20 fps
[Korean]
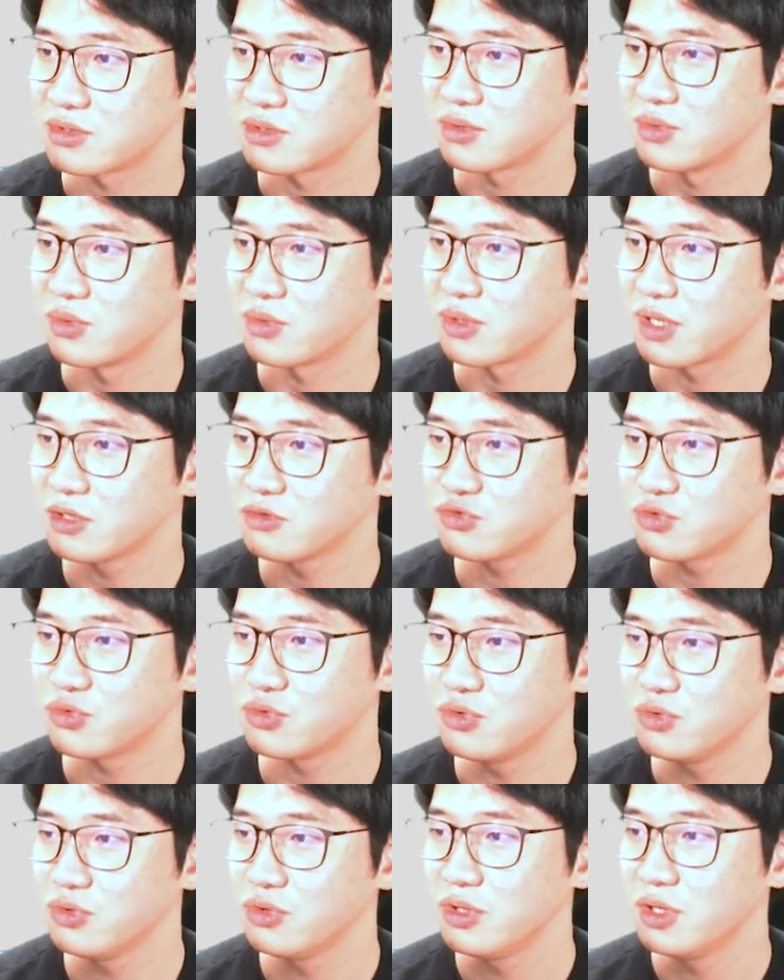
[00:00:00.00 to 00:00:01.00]
이렇게 해서 등록을
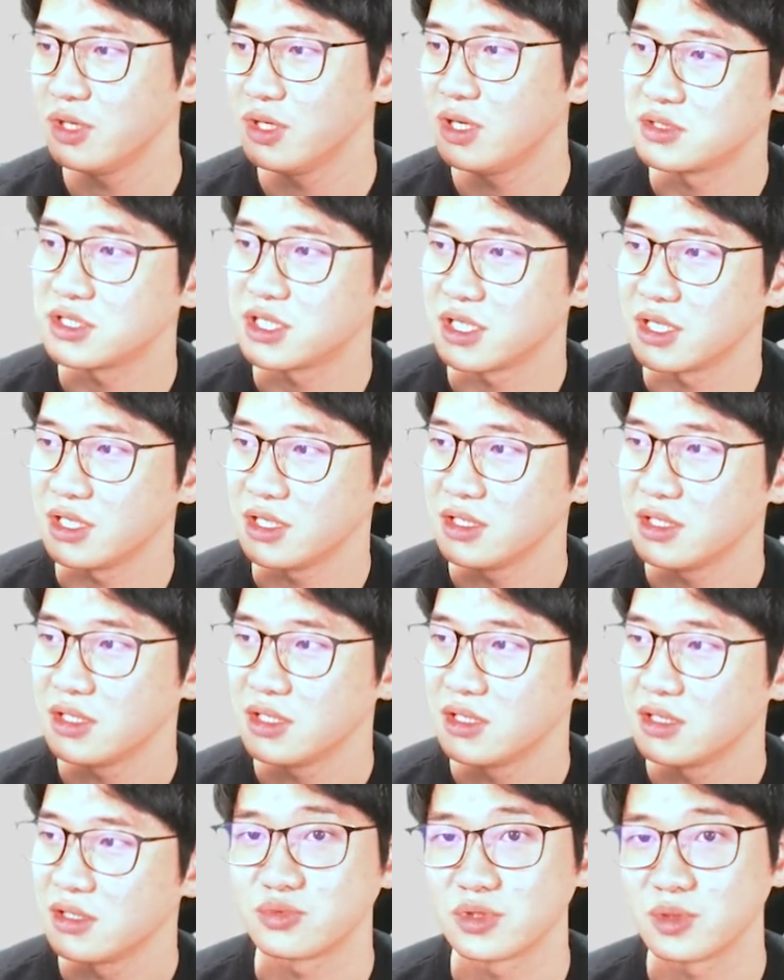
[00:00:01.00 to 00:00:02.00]
해주고 전체
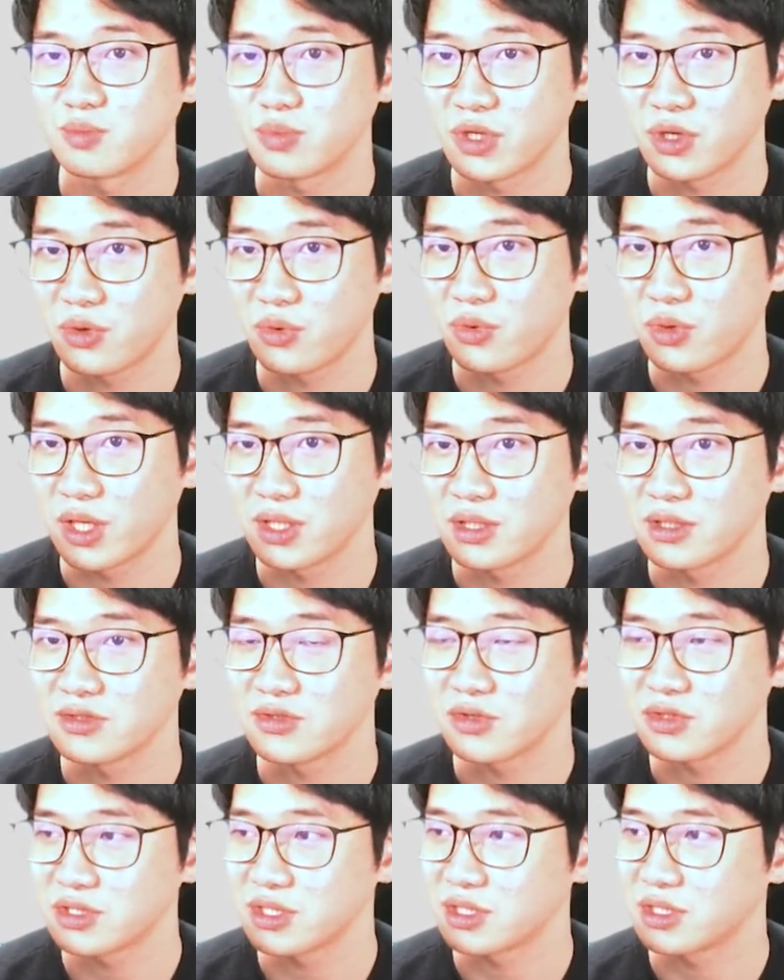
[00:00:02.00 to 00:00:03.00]
여러분이 필요로 하는
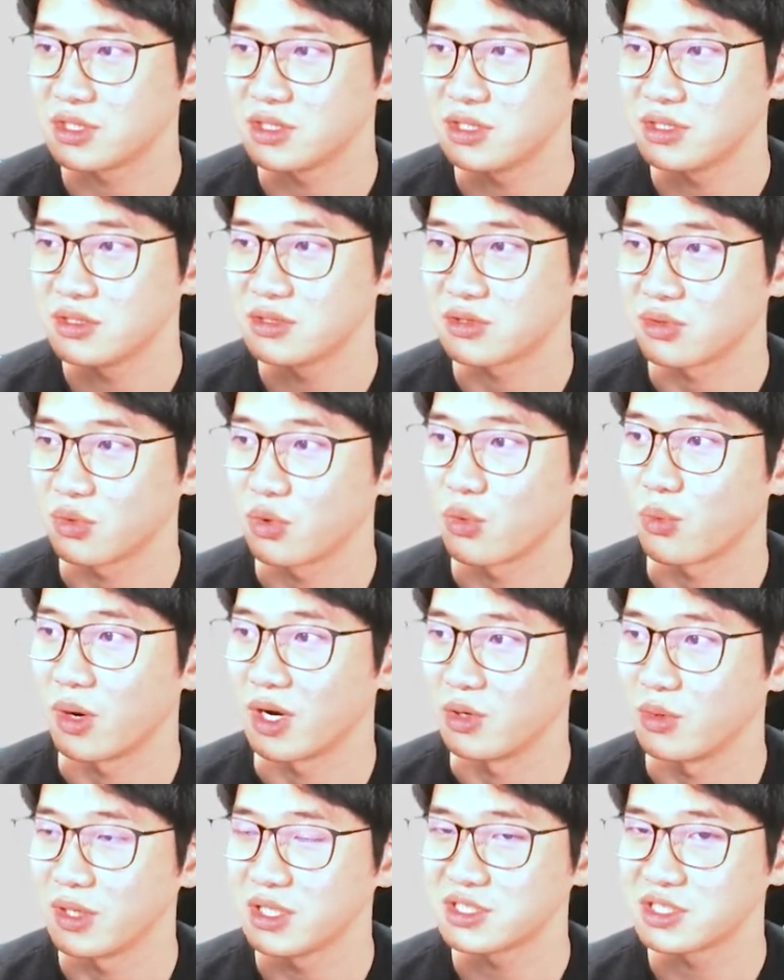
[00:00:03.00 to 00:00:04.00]
서식을 등록
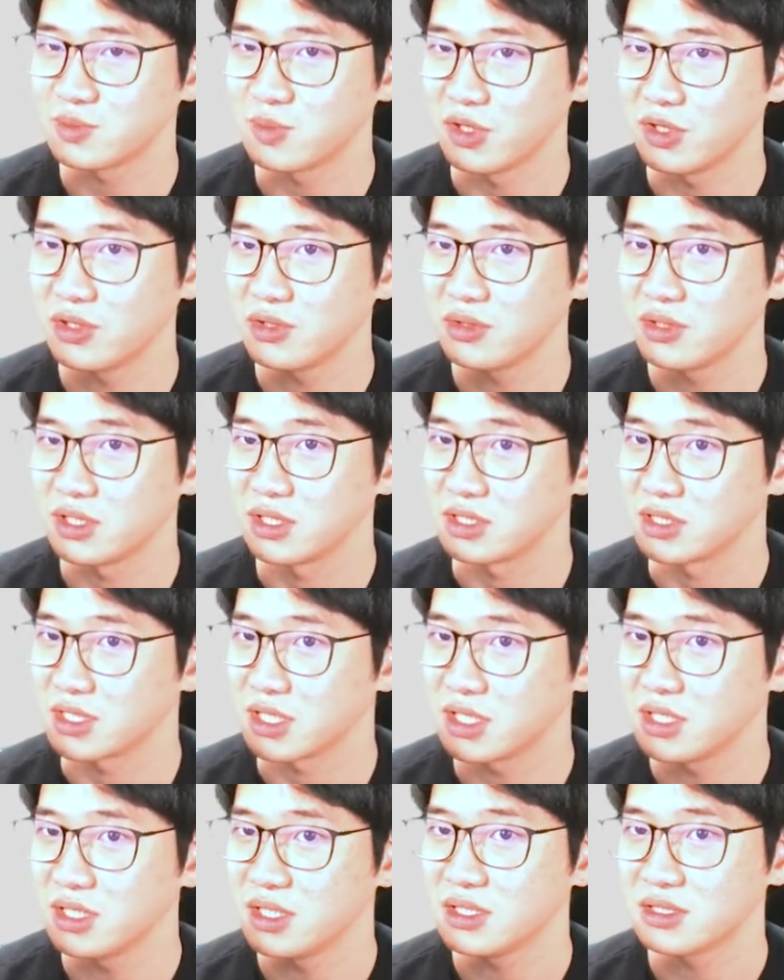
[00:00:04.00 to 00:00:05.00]
완료했으면
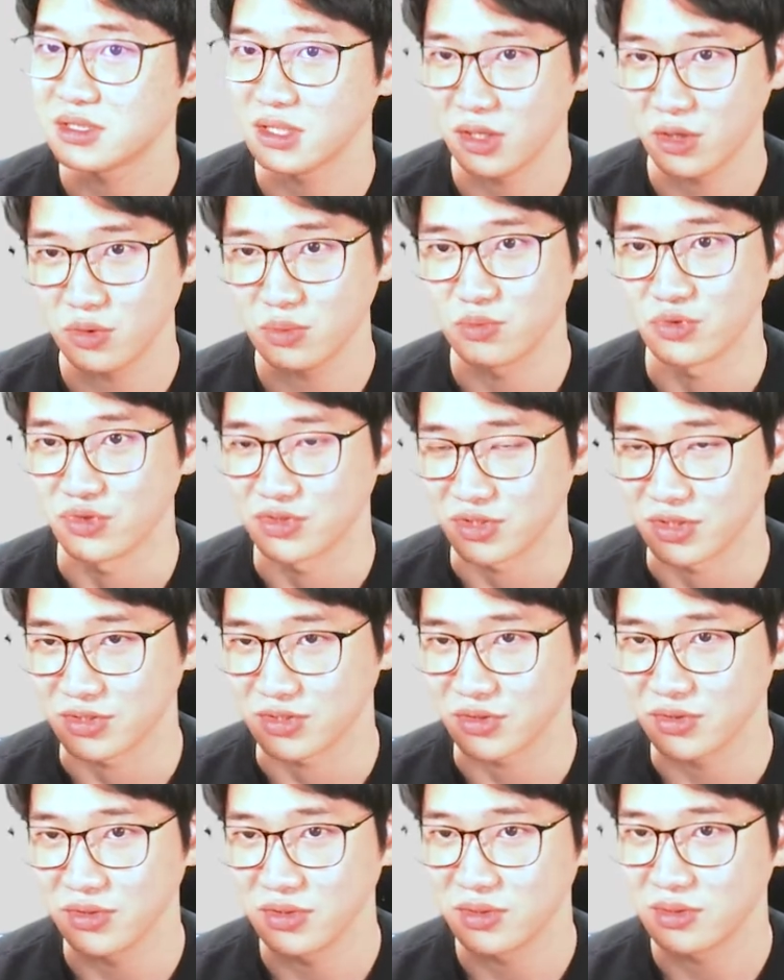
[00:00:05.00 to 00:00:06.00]
이제 새로운
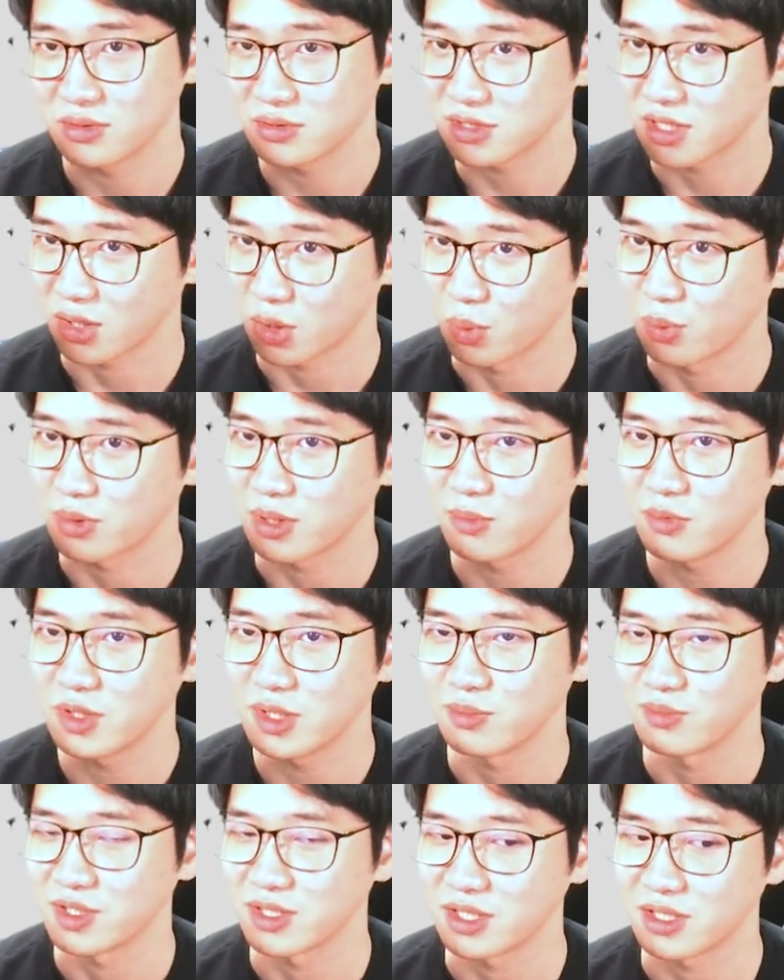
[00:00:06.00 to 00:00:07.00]
문서에서 작업을
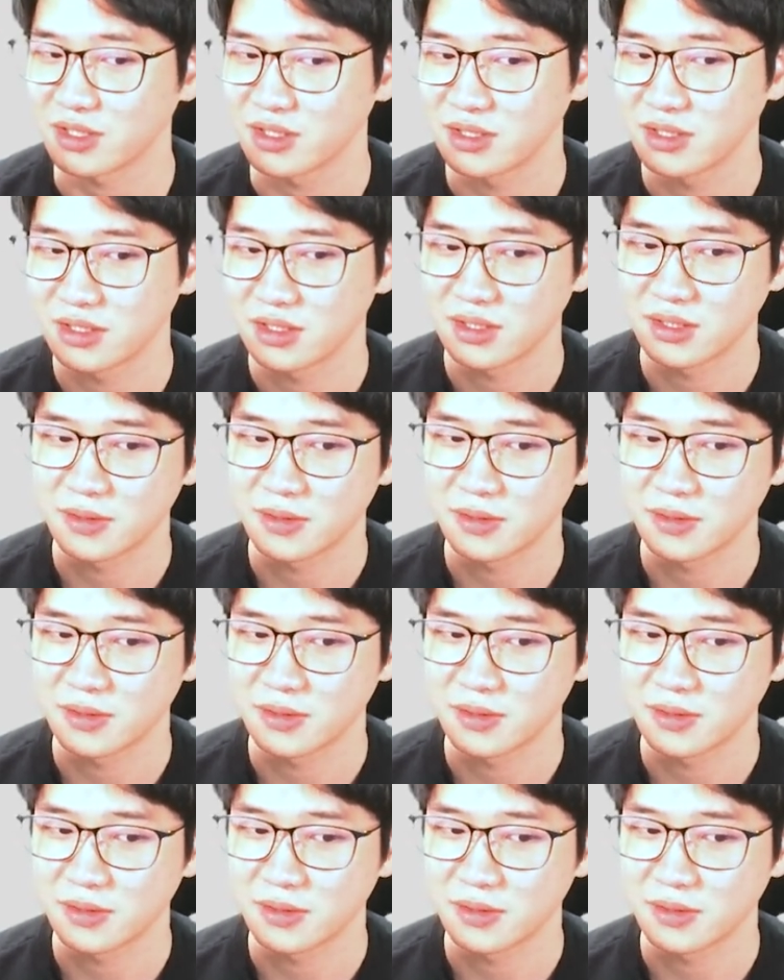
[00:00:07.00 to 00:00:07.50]
하면 됩니다